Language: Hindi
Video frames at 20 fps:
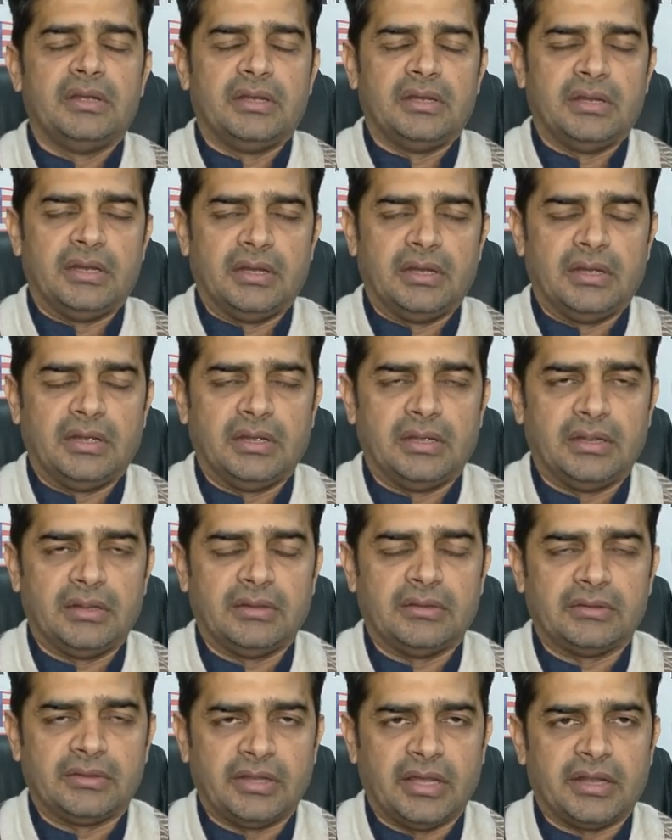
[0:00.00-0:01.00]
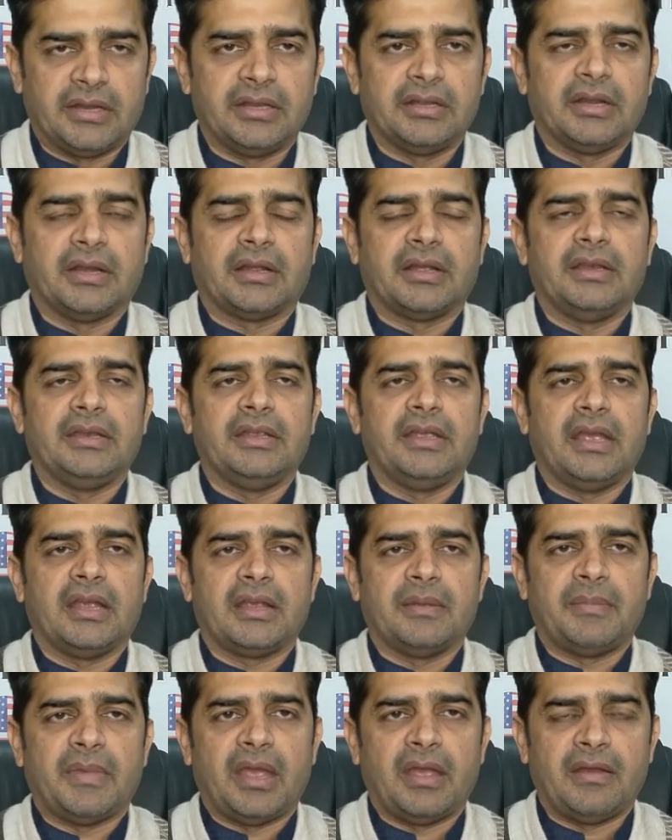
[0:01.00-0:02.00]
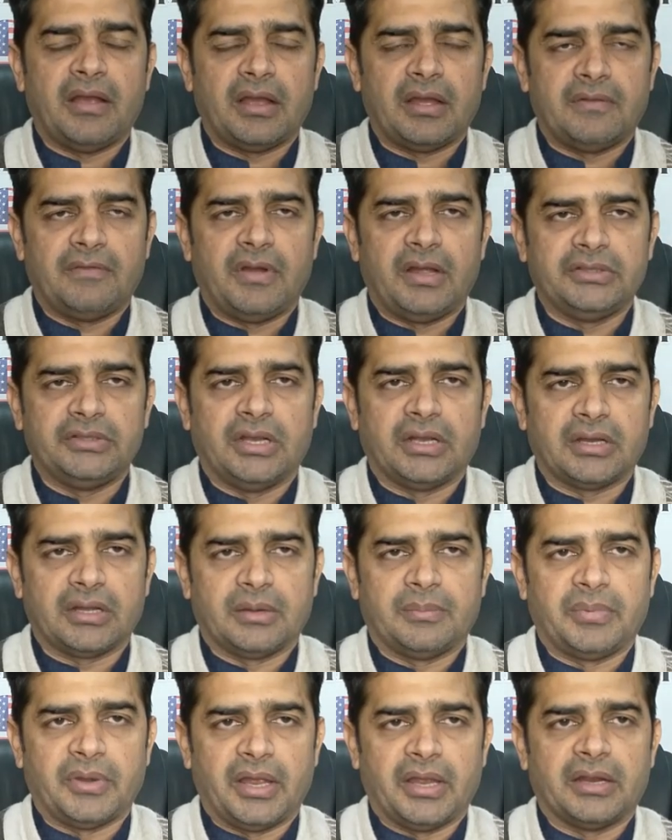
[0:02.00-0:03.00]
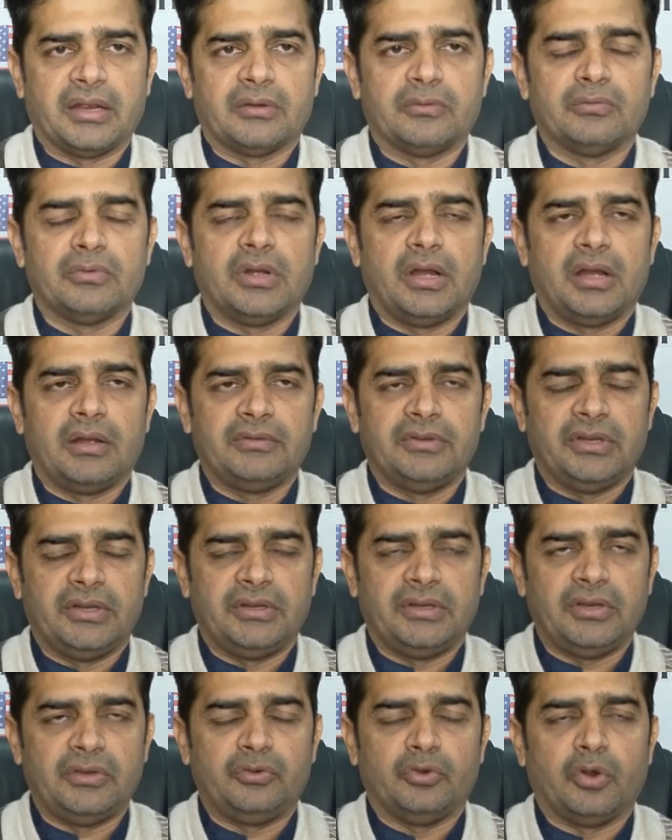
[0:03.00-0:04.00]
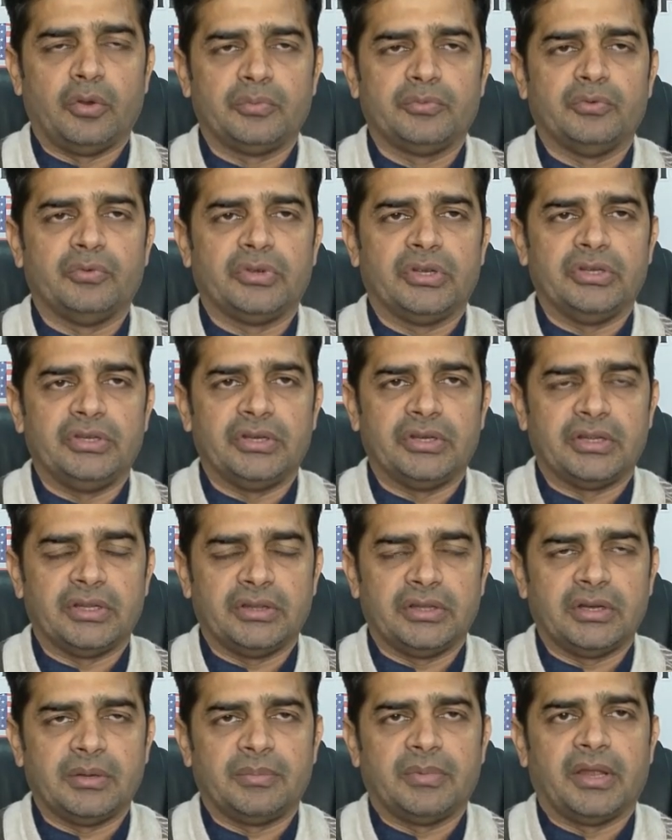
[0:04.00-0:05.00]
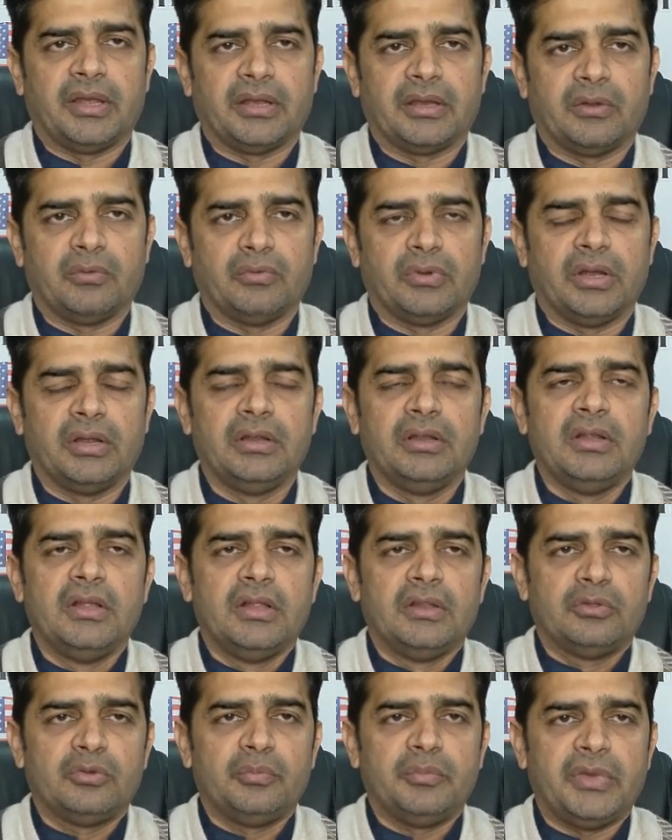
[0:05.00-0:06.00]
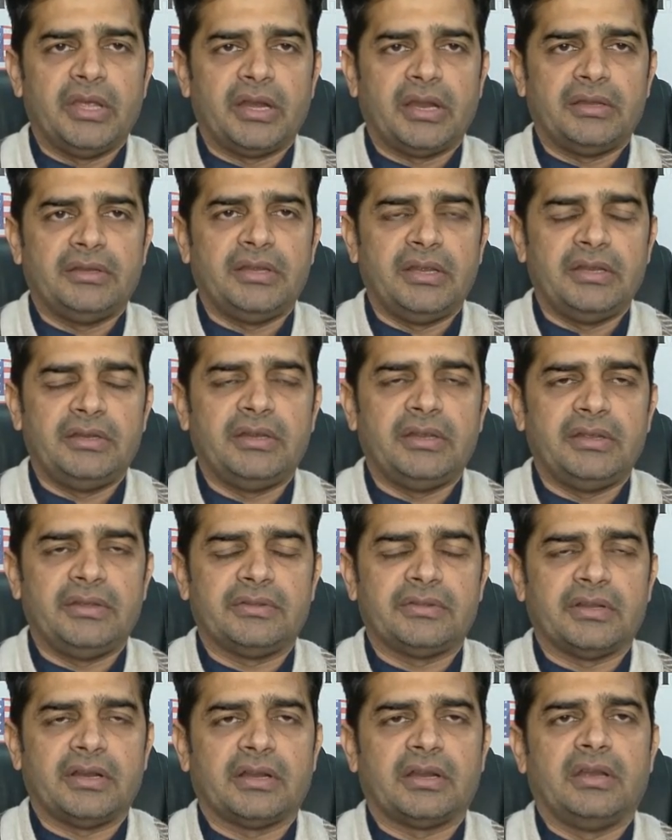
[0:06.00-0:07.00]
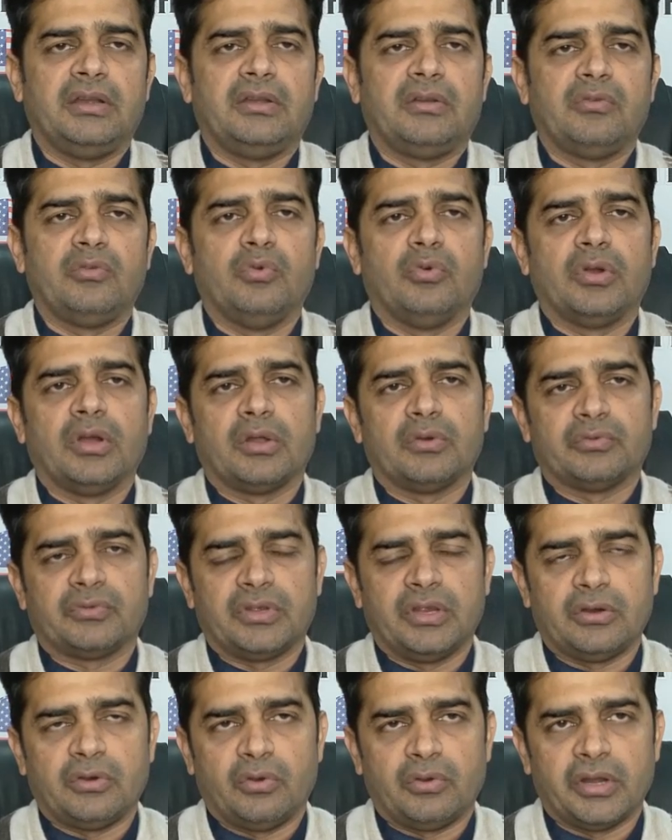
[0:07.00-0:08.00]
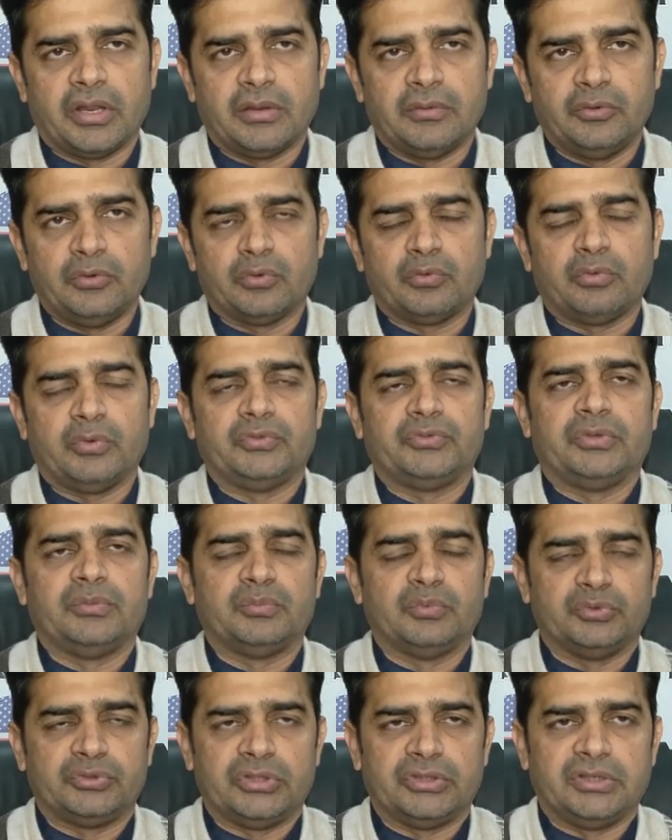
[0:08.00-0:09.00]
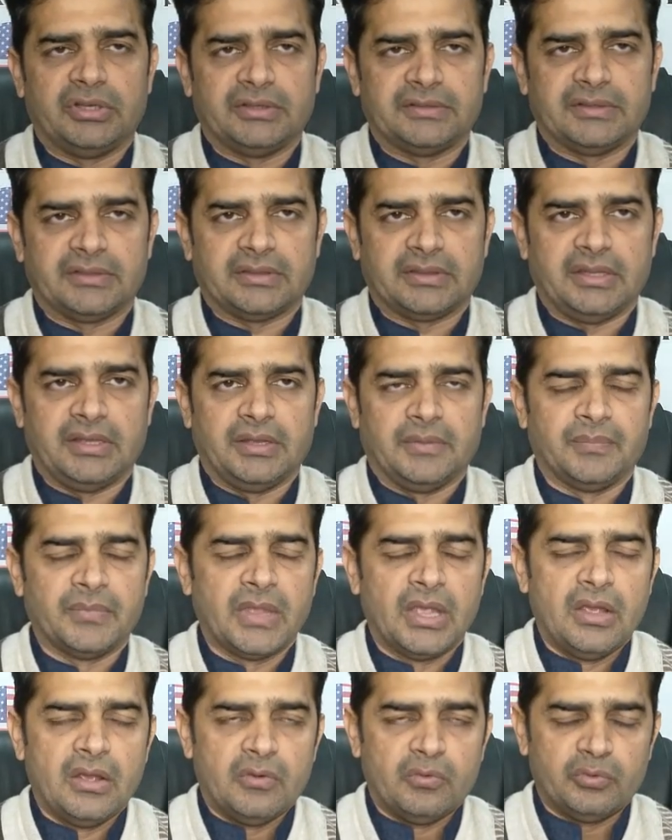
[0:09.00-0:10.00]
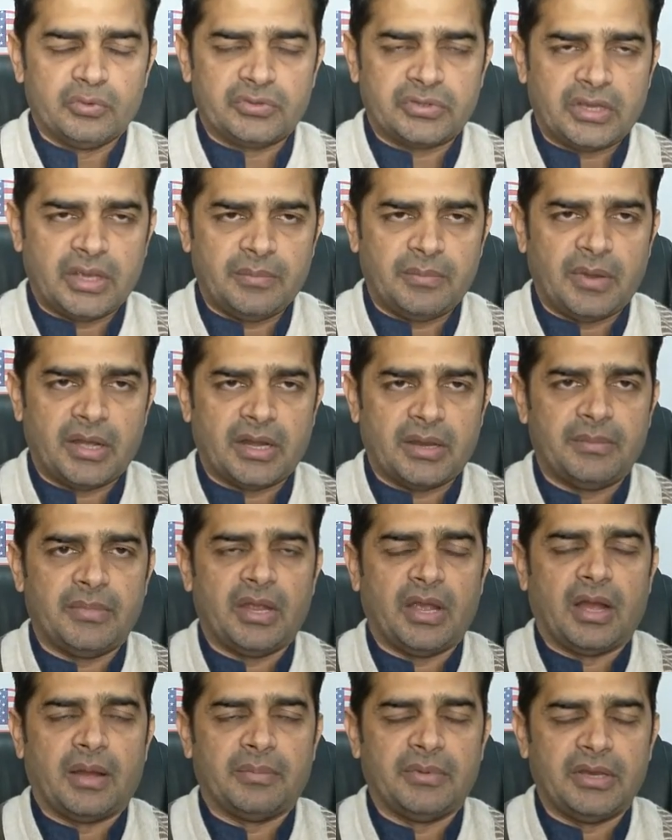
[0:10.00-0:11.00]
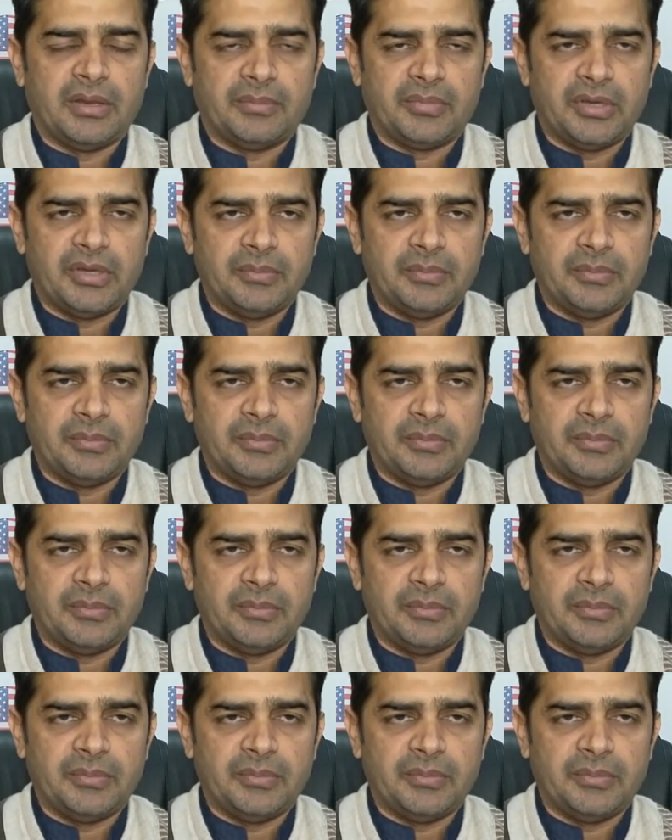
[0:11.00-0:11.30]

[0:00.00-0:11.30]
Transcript: तैयारी रखनी है कि मैं अगर वहाँ जाकर अप्लाई करूँगा ये ये जॉब्स होंगी जिनके अंदर अप्लाई करूँगा तो मेरा ये ये इस तरह का इंटरव्यू होगा और उसके अकॉर्डिंग जो क्वेश्चन पूछे जा सकते हैं उसके बारे में आपने अपनी